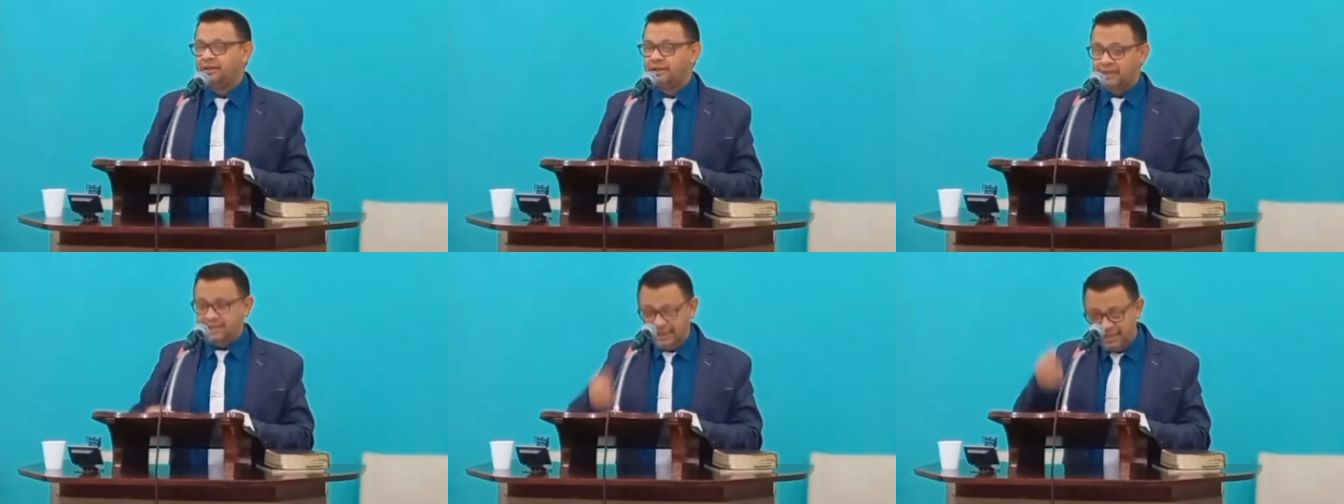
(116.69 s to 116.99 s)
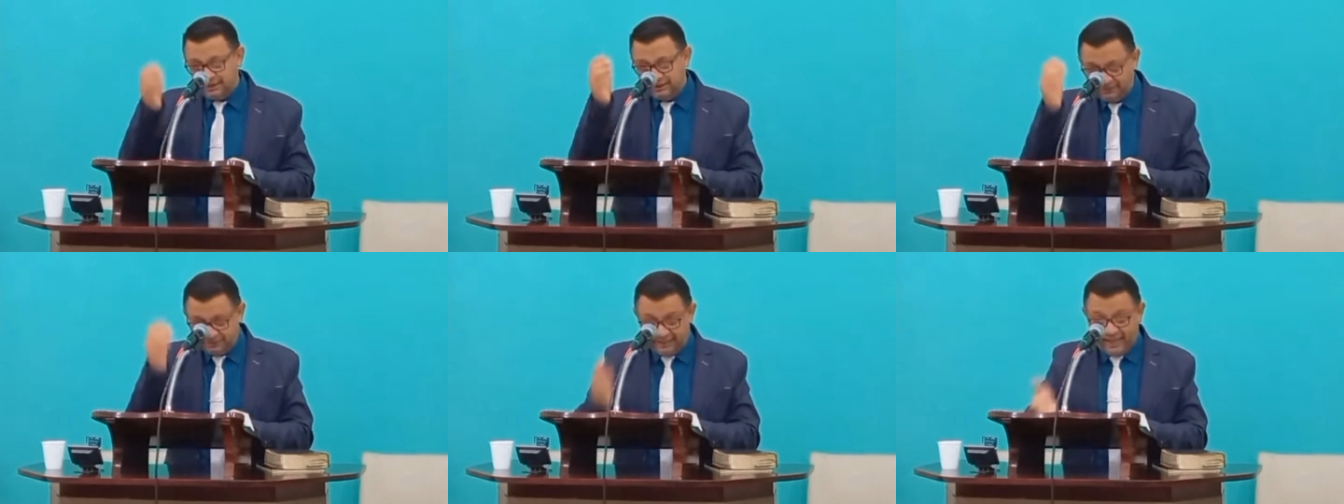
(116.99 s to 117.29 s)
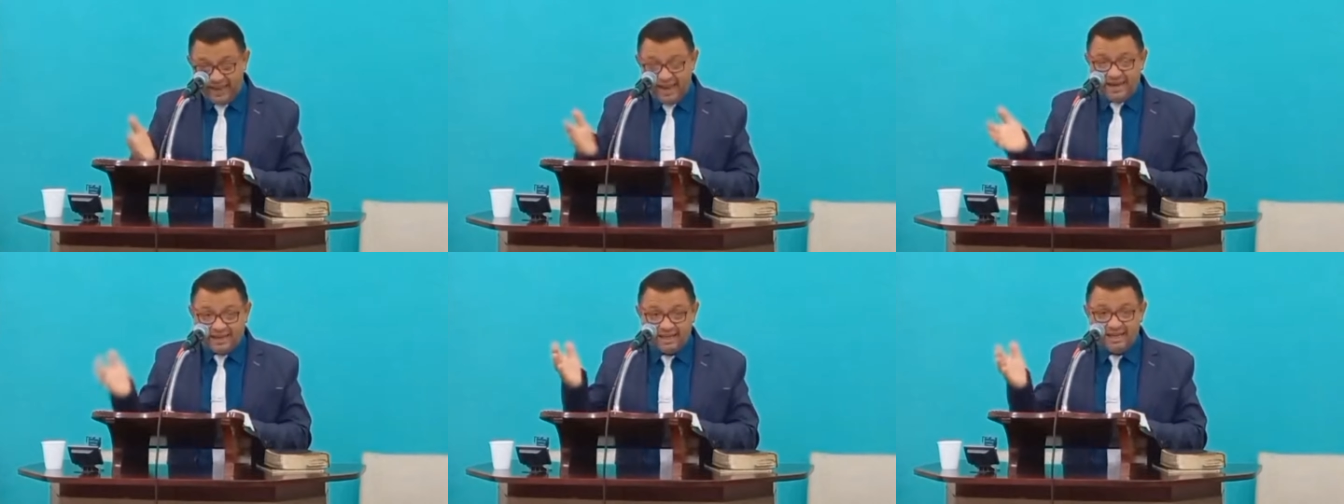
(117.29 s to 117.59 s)
Cria
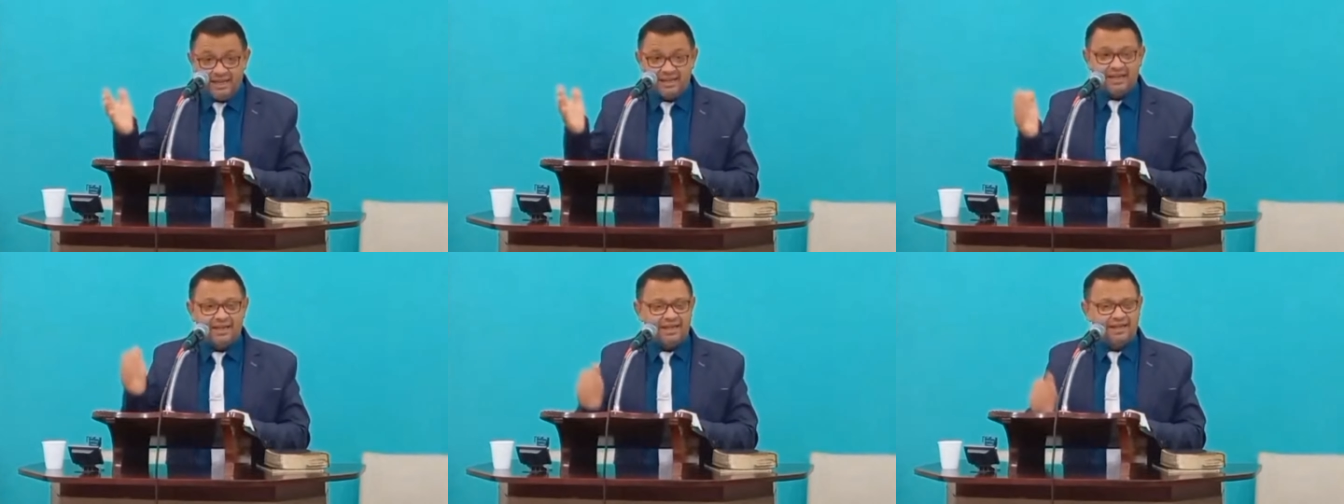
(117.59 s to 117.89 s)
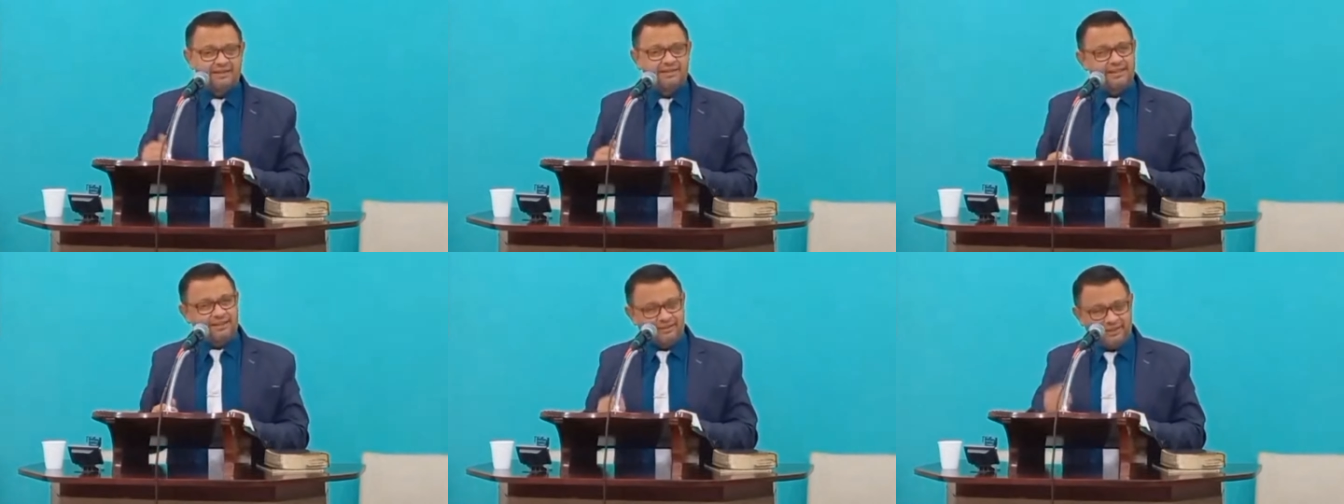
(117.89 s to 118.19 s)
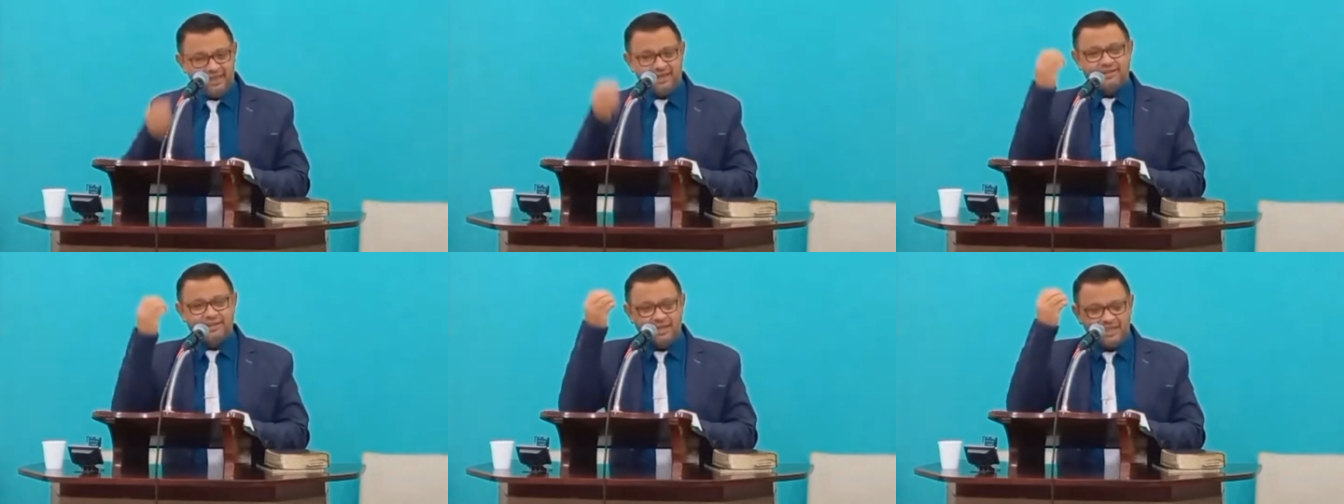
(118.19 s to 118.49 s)
técnica, você
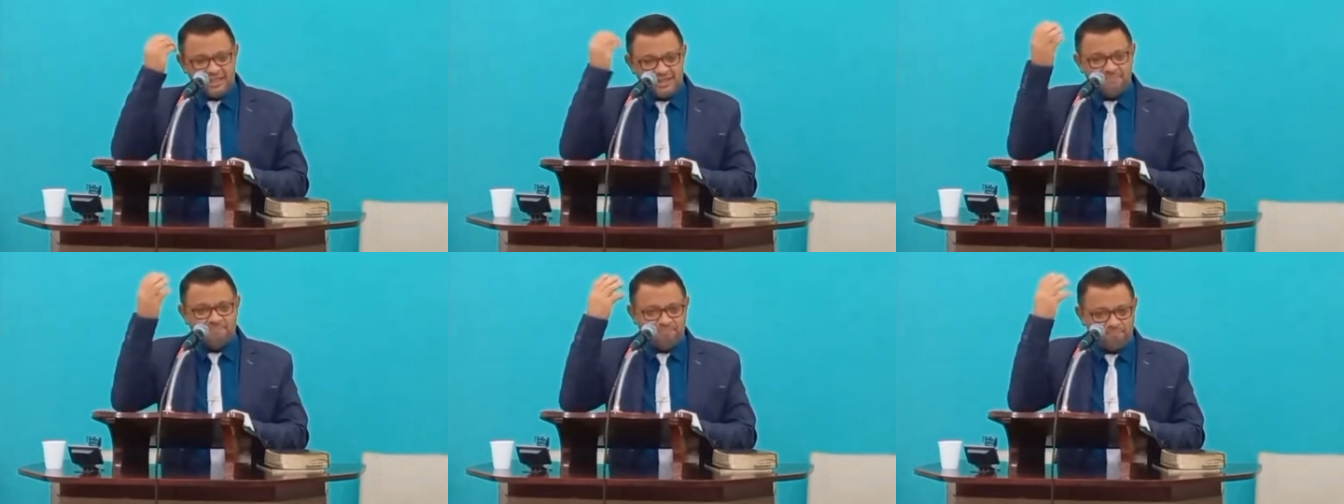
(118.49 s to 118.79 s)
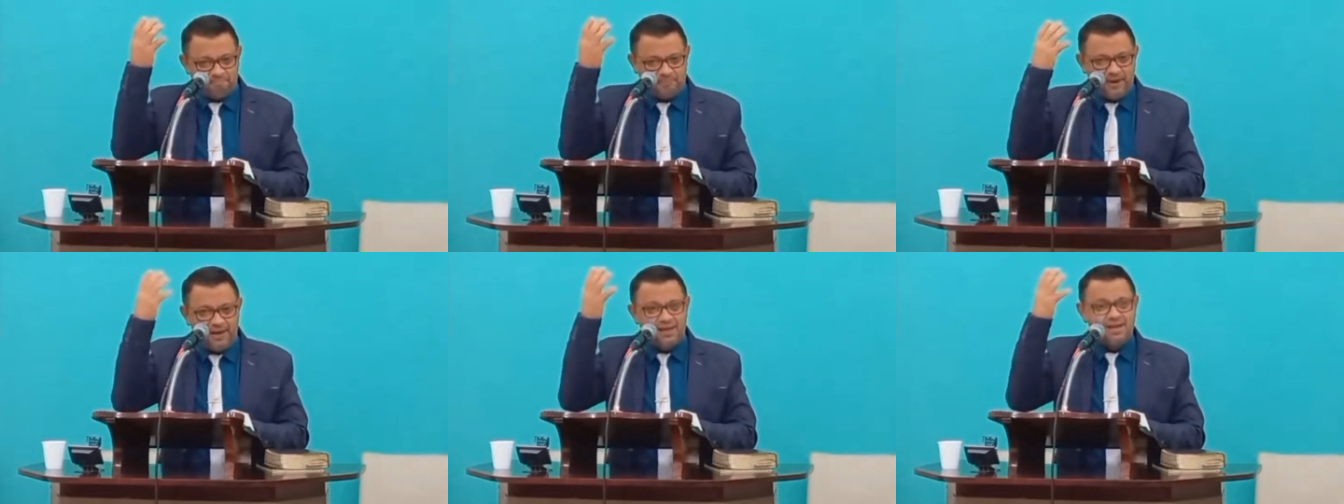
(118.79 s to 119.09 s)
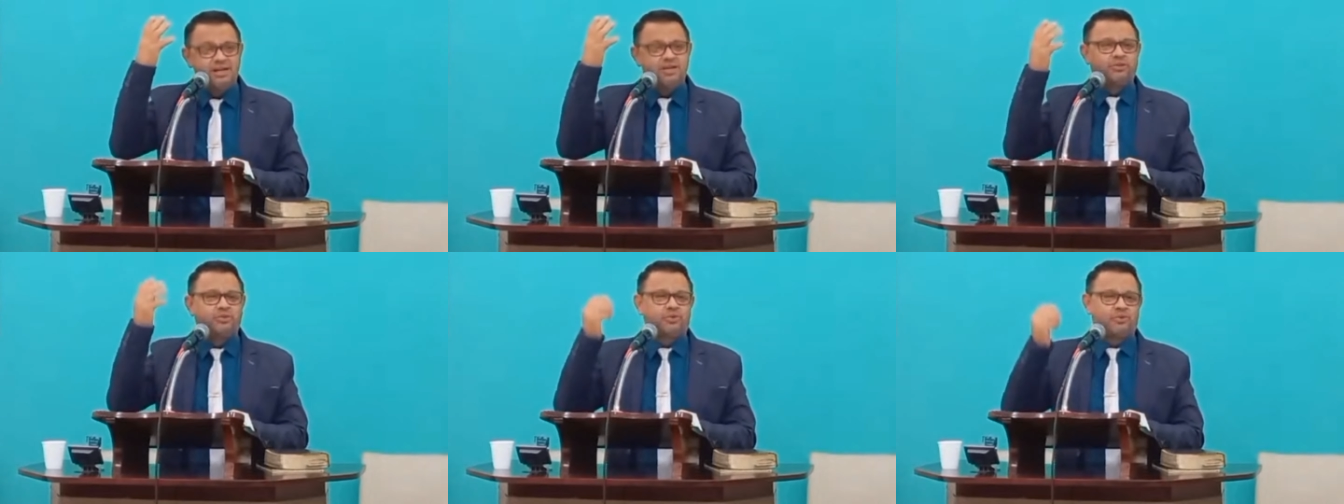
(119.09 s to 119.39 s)
tem que ser esperto
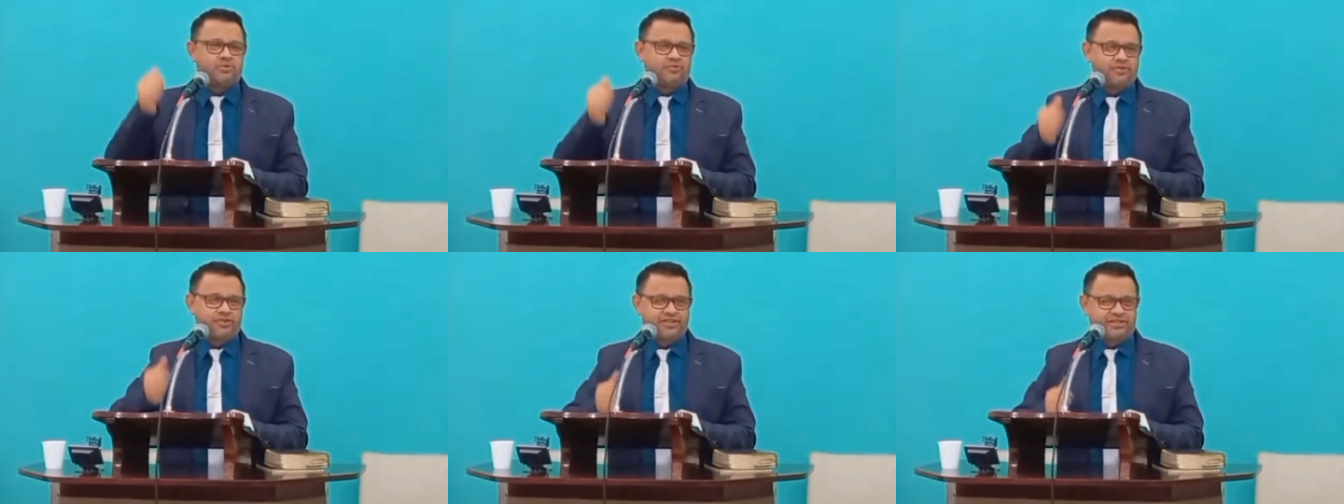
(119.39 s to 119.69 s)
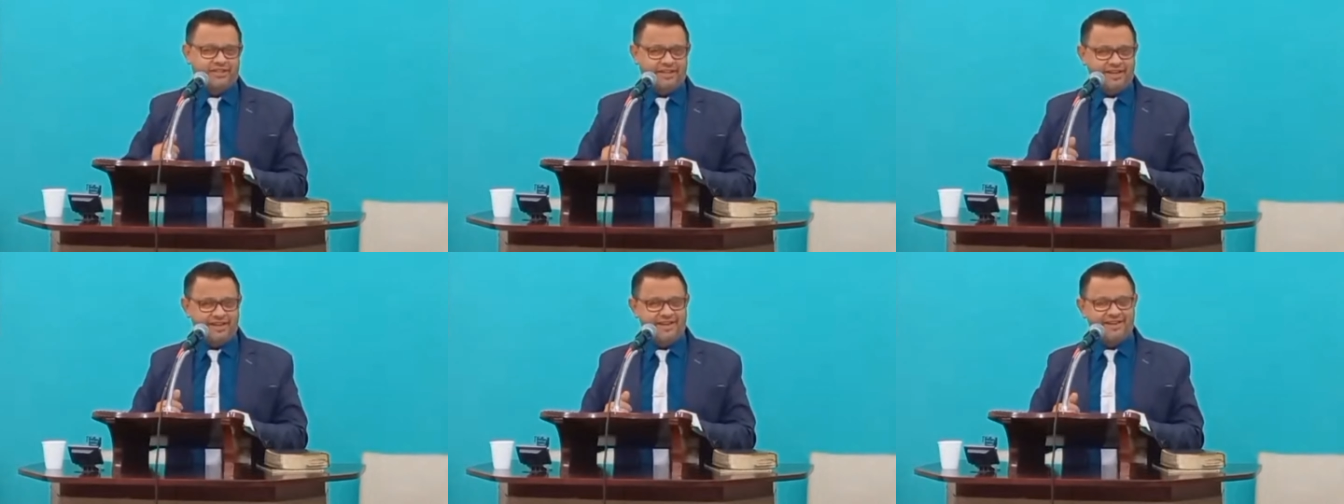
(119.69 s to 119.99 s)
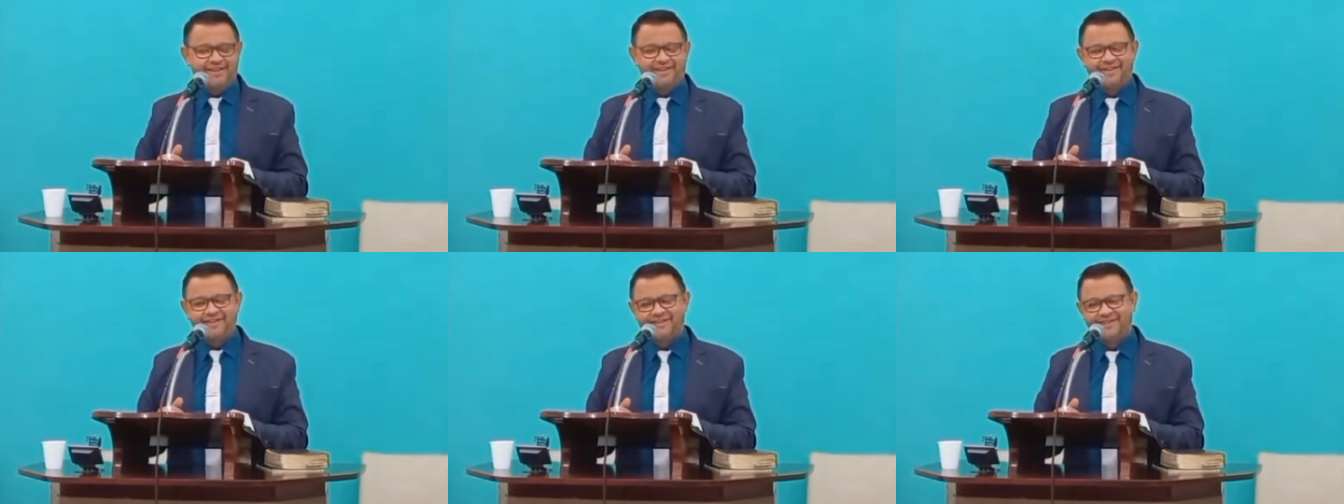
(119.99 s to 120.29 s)
perto com
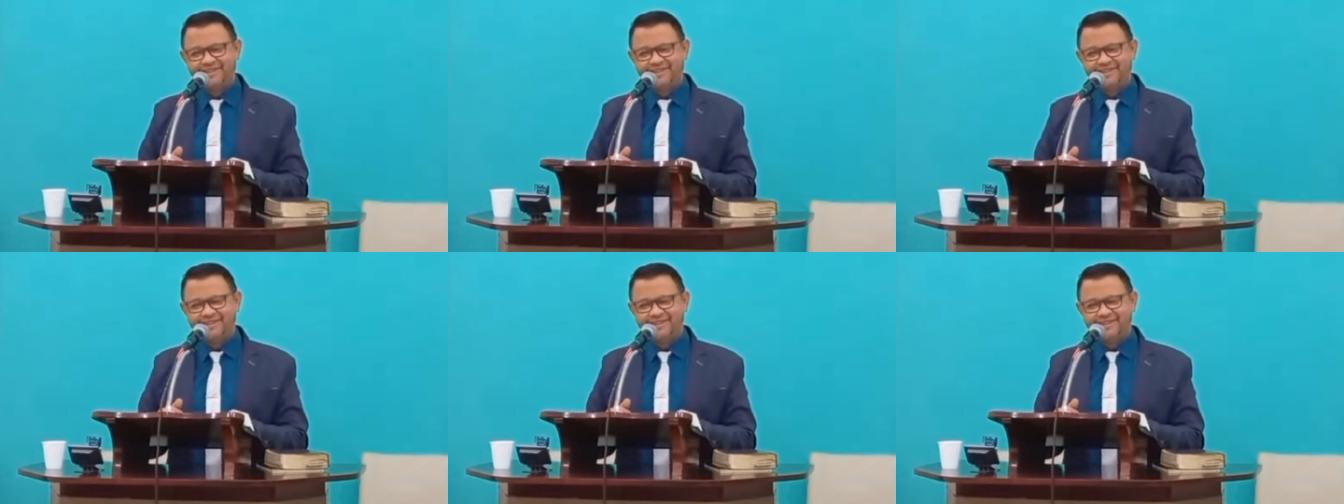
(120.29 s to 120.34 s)
você,